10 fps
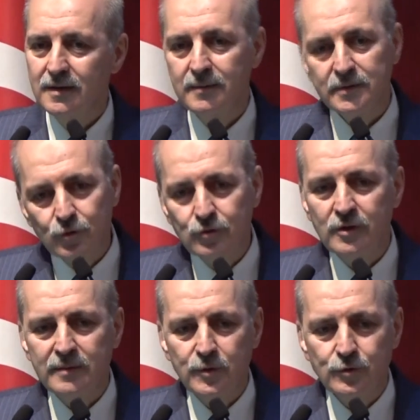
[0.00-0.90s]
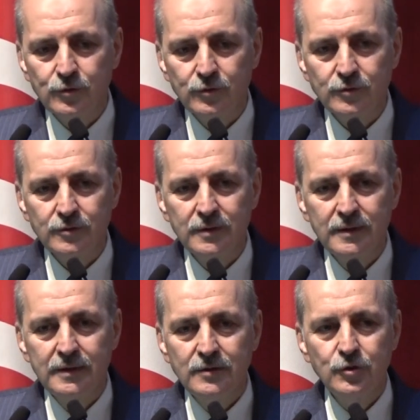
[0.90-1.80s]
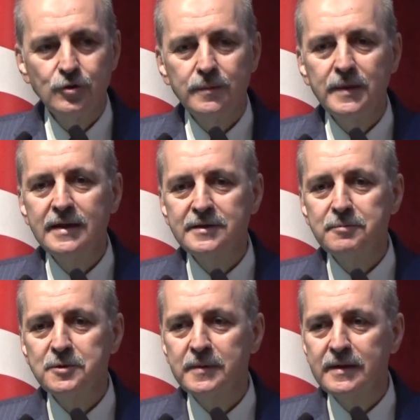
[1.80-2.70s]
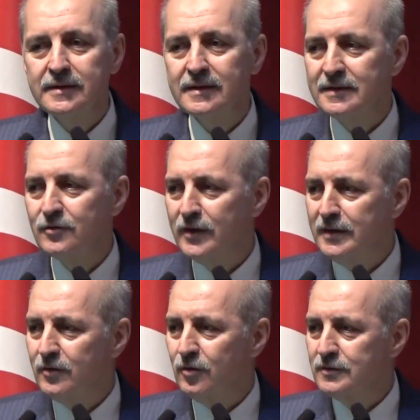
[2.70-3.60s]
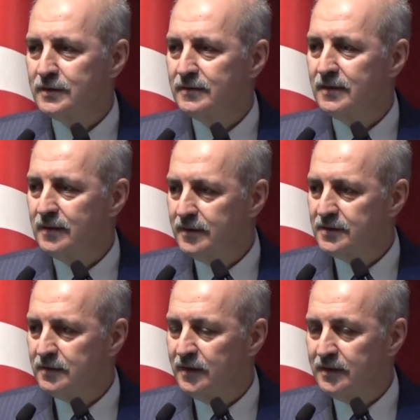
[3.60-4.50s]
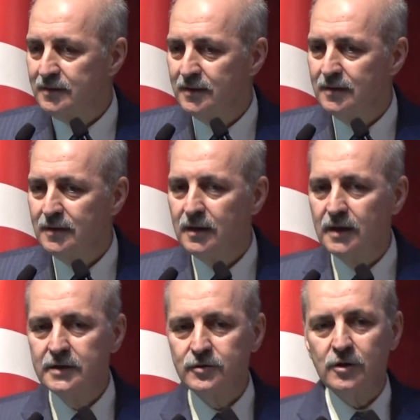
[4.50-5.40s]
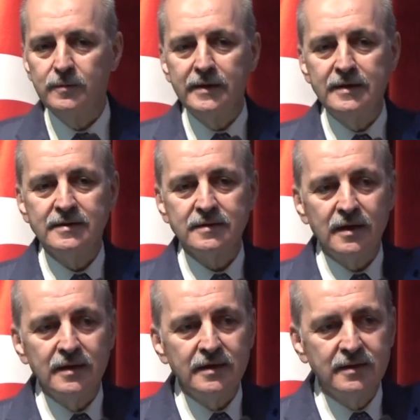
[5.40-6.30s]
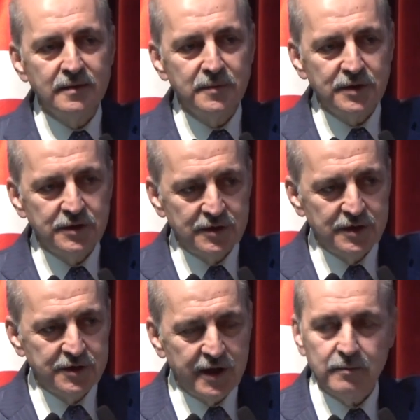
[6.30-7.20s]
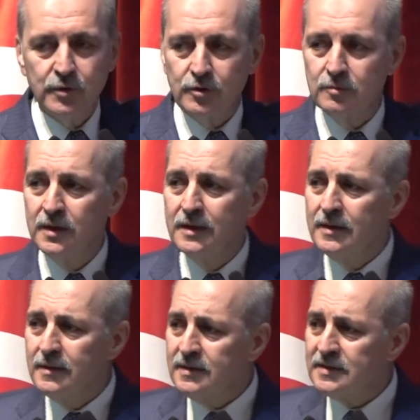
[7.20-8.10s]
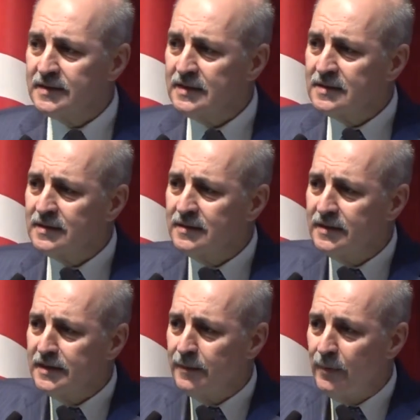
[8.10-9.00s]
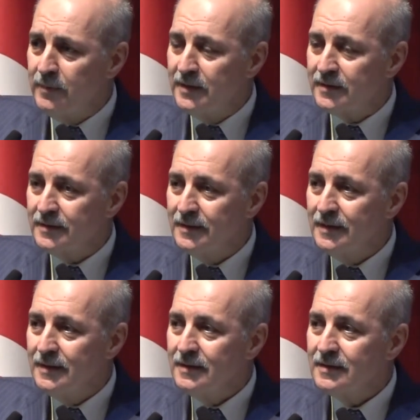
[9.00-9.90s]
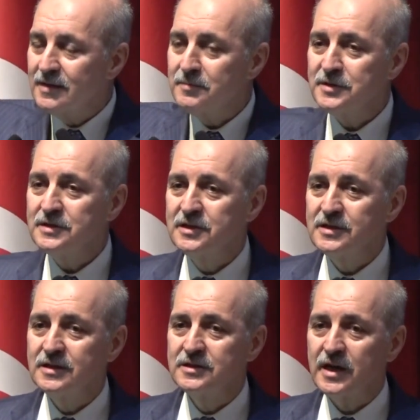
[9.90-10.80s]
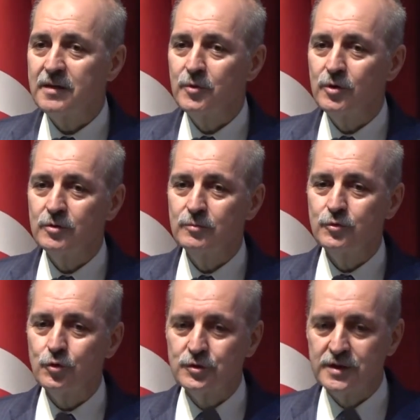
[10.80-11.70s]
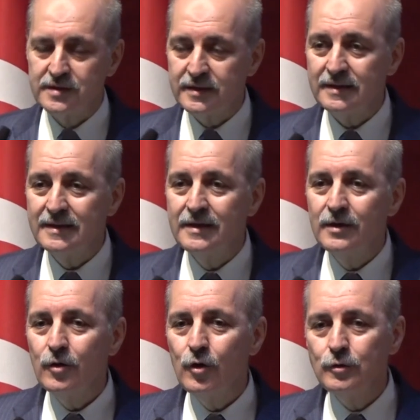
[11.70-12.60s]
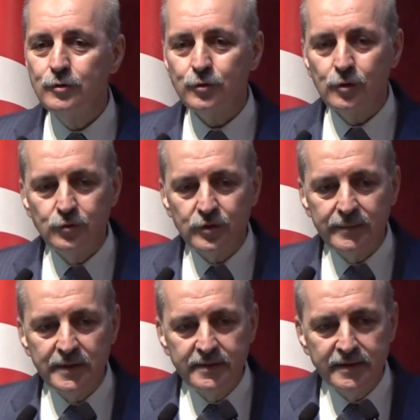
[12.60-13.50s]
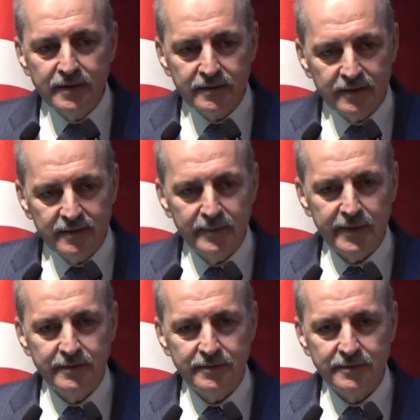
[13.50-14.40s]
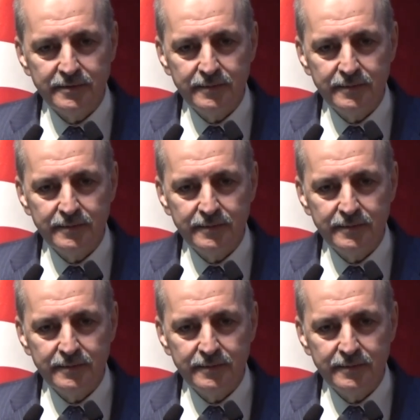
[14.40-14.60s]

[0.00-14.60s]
Ama durduramıyorsunuz. Çünkü Birleşmiş Milletler Güvenlik Konseyi'nde dayısı var. Hayır diyor ben İsrail'e kırmızı çizgi çekmiyorum. İstediğini yapabilir. Kırmızı çizgi çekmiyorum Türkçesi öldür öldürebildiğin kadar demektir.